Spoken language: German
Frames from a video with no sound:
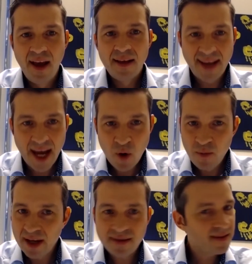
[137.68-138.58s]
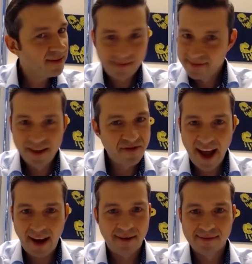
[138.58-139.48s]
Thermomix ist
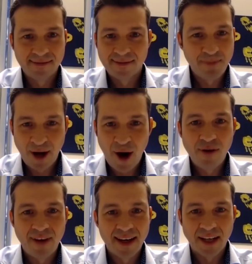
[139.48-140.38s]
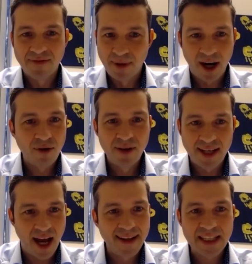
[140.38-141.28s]
weg. Das brauchen wir nicht. Wir brauchen
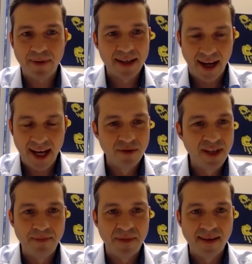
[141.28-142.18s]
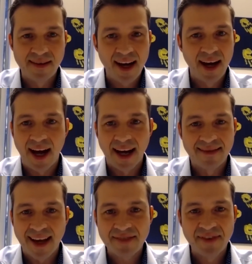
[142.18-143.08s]
nicht ein, zwei, drei und kipp die Sachen rein.
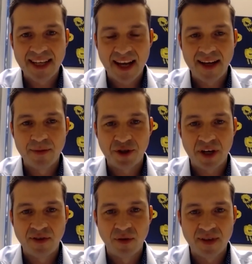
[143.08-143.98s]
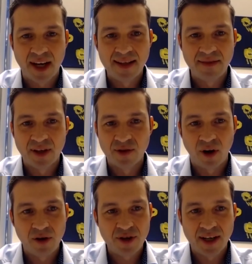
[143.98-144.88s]
Das wird keine Beschäftigung sein, die wir in
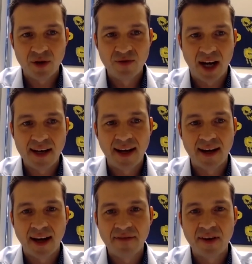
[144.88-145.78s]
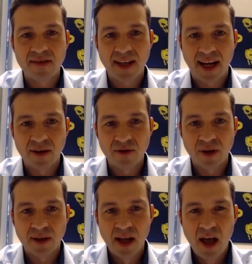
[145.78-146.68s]
Deutschland auch nur annähernd langfristig halten können.